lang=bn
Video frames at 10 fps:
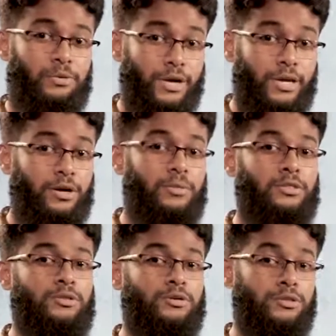
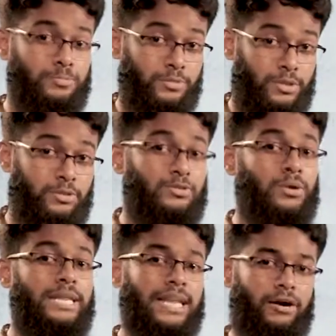ঐক্যবদ্ধ কোনো প্রতিরোধ
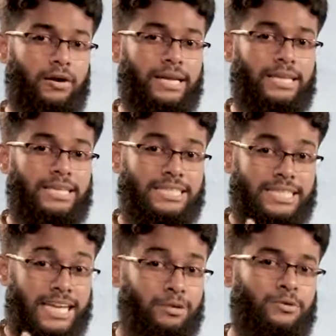তৈরি না হয়
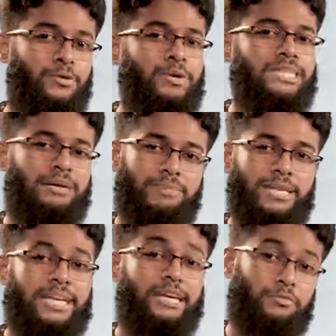সেই লক্ষ্যকে সামনে
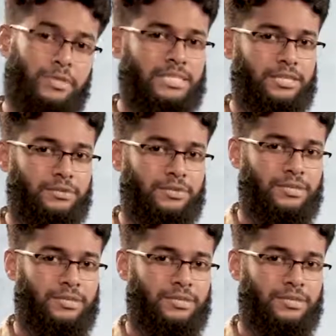রেখেই করেছিল